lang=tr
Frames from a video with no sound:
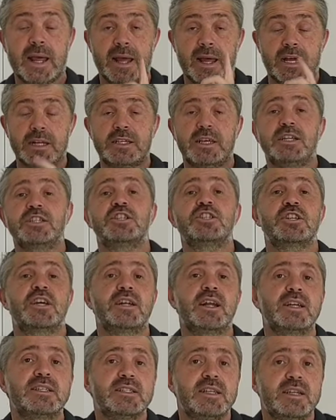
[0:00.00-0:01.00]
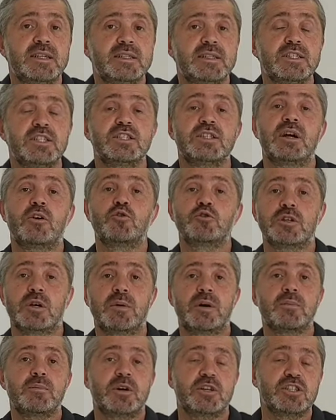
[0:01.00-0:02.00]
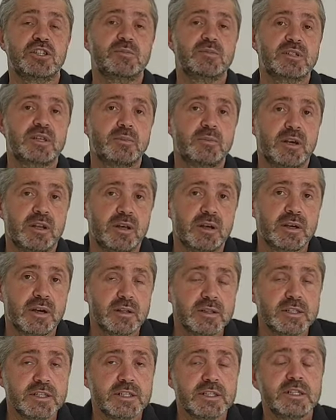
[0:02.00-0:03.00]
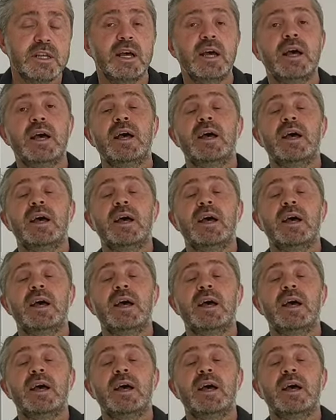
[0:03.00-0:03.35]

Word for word: Erken şişelerseniz işte o zaman başımıza belayı alırız.